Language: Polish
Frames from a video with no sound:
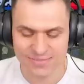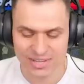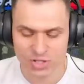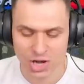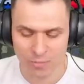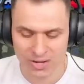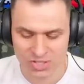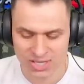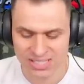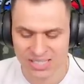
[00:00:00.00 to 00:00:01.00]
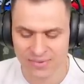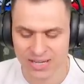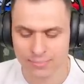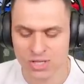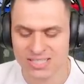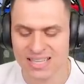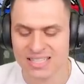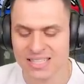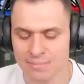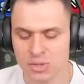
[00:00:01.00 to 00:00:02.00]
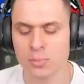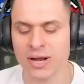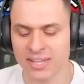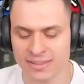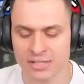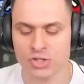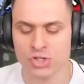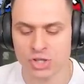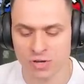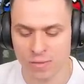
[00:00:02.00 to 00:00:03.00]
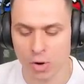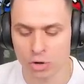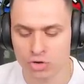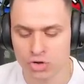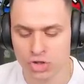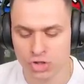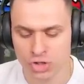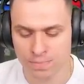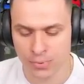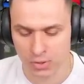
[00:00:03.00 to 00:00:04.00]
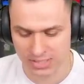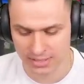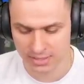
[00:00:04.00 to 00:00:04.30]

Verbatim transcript: zwiększa obrażenia zdawane przez następną rakietę ciśnieniową o 30%.